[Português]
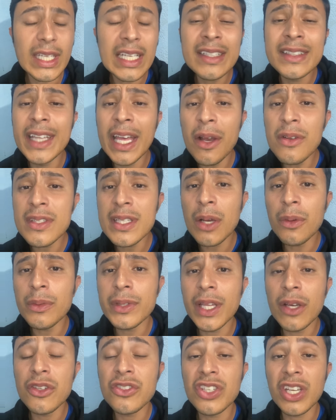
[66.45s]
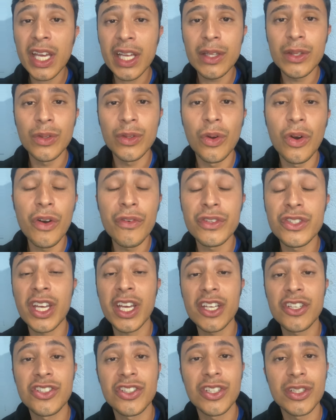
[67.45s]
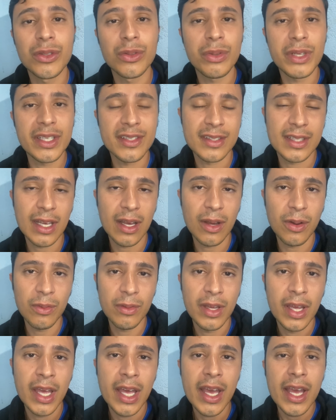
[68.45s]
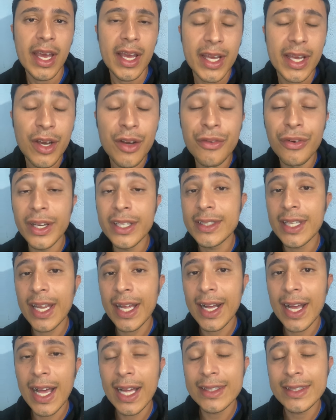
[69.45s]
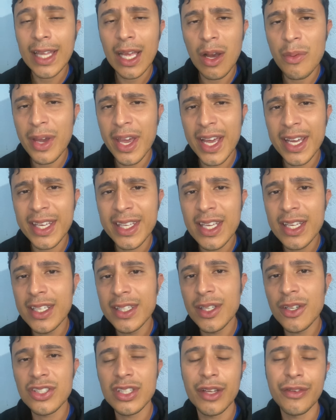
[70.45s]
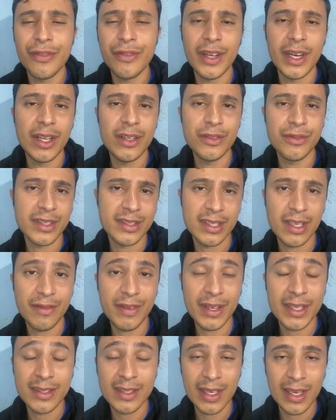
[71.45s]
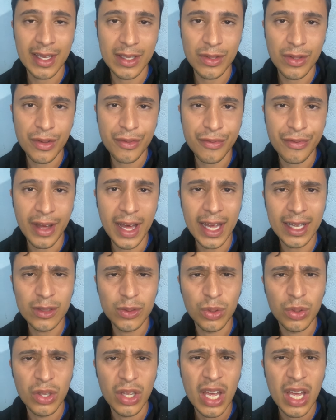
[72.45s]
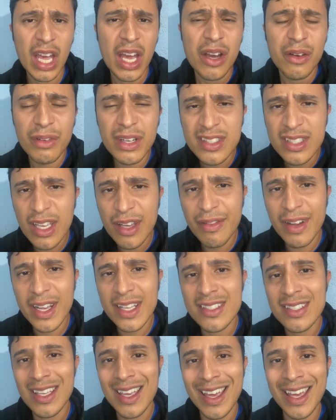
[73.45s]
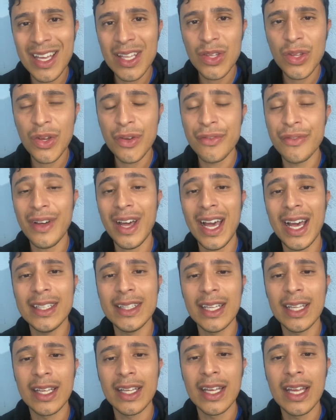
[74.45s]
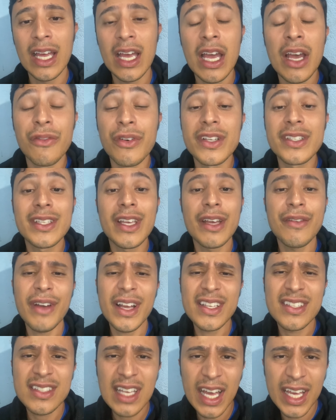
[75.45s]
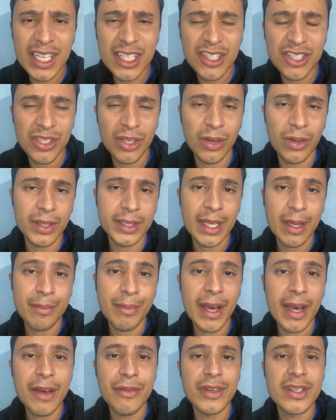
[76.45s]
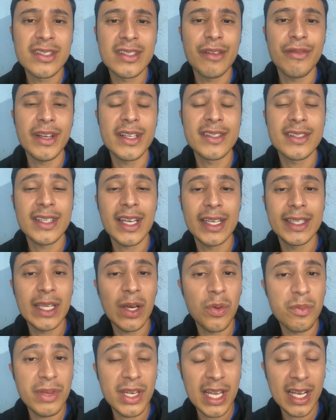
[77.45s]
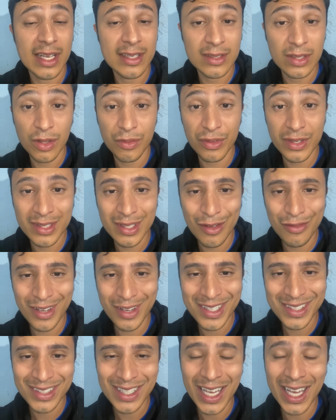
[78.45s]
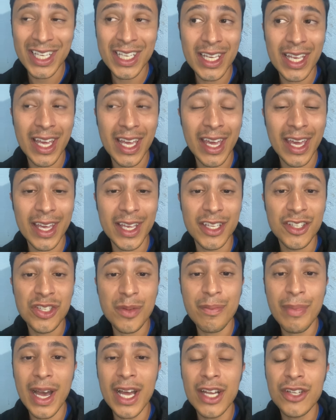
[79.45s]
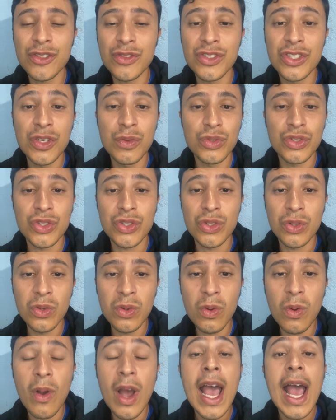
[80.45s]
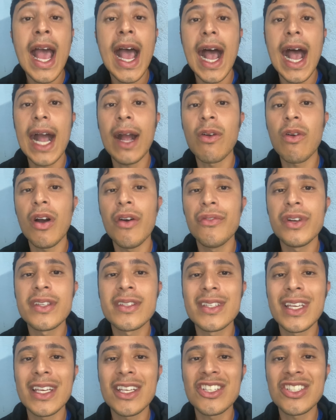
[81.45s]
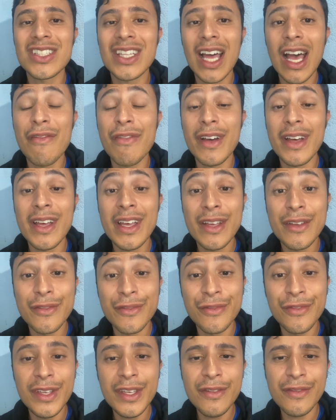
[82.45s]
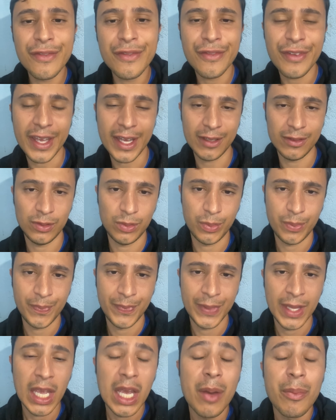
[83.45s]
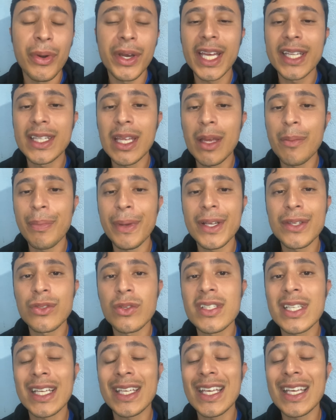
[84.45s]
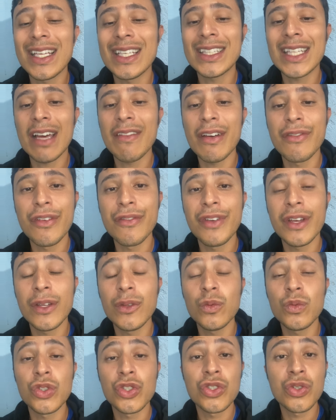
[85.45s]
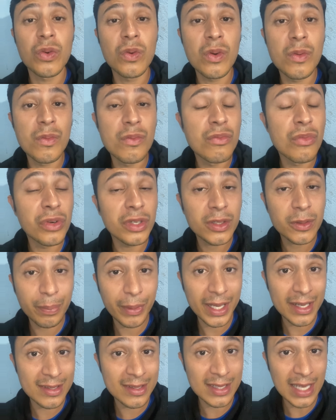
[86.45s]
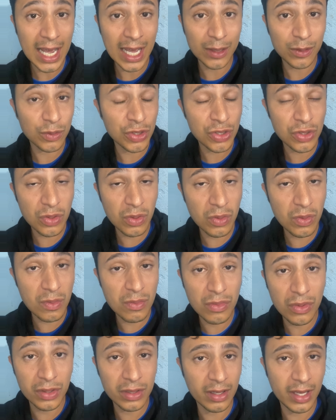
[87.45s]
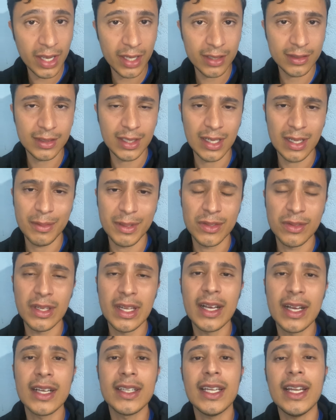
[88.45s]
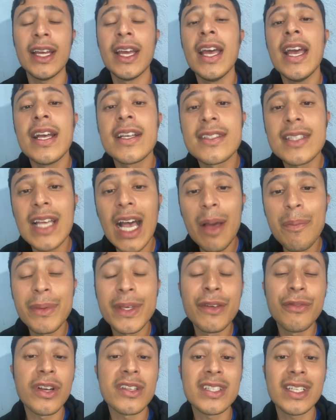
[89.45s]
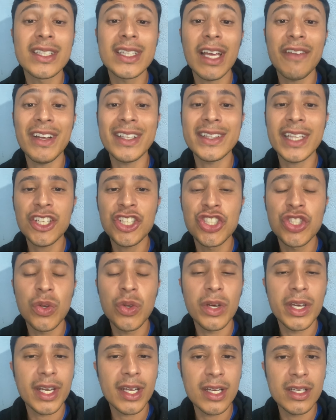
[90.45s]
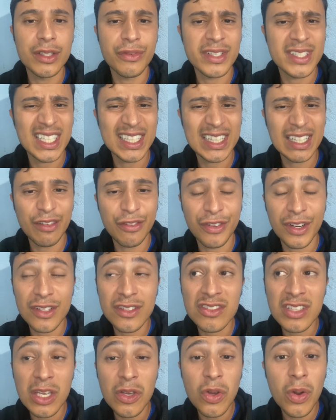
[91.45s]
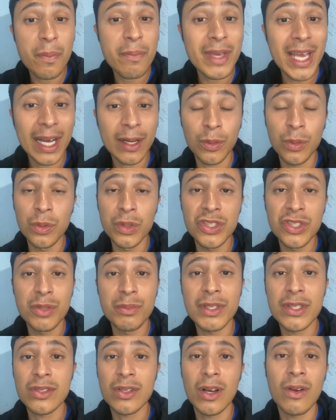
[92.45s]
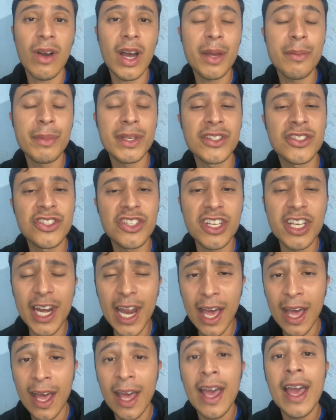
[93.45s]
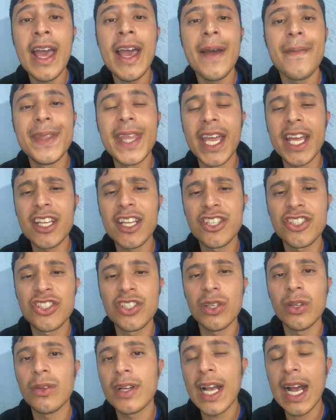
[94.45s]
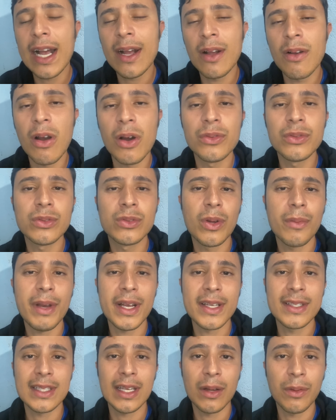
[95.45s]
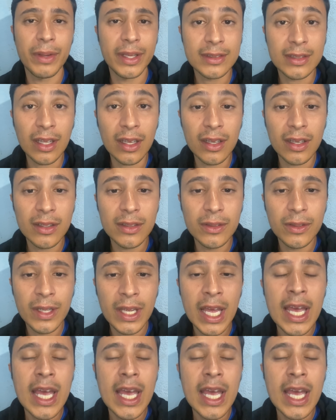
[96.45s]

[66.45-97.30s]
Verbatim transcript: Deus é um Deus de renovo, de restituição. Eu vou entregar. Tem alguém aqui que Deus está falando: você vai ser renovado, você vai ser renovada, você vai sair de Lodebar, você vai sair da humilhação, você vai sair, ei, debaixo de um jugo a qual você estava vivendo. Porque tem pessoas aqui que estavam vivendo um jogo muito pesado, um jogo muito. Eita, labaçuria, galera. Sabe que você estava até chorando, você estava falando, Senhor, me acude, me socorre, me tira deste lugar qual não estou mais aguentando